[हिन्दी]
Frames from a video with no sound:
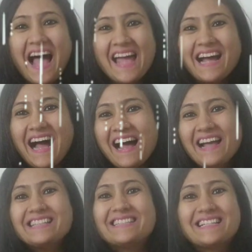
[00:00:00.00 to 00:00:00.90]
Hey hi
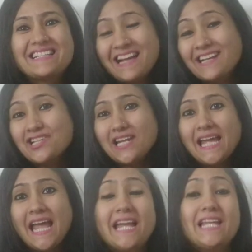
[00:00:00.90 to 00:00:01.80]
guys this is
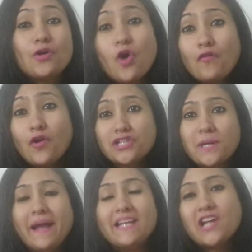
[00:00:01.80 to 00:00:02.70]
Anjali and you are
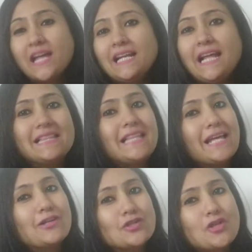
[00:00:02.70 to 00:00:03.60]
watching my channel and
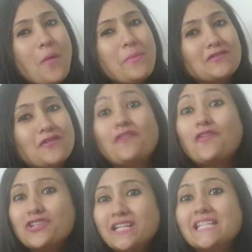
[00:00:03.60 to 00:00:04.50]
thank you so much for
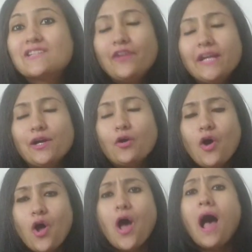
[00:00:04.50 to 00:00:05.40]
watching this video
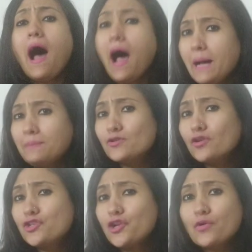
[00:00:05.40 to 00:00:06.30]
आप
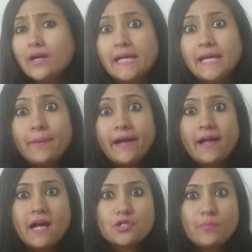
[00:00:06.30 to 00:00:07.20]
सोच रहे होंगे कि
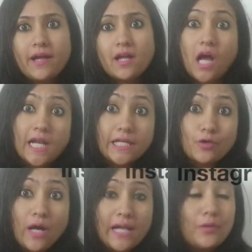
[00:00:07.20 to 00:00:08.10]
भाई आज मैं गाना
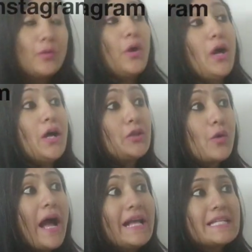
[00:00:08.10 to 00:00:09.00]
क्यों गा रही हूँ
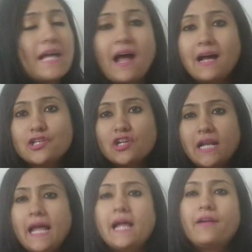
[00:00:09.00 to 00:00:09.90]
तो गाइस
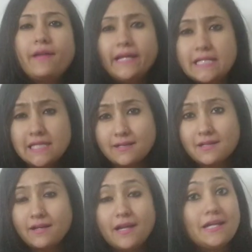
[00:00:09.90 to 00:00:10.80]
आजकल है रेनी
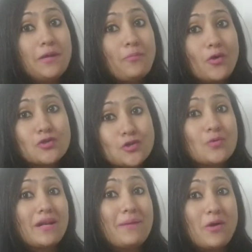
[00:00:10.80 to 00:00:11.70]
सीजन यानी कि
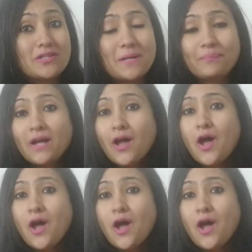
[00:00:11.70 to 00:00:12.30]
मॉनसून का मौसम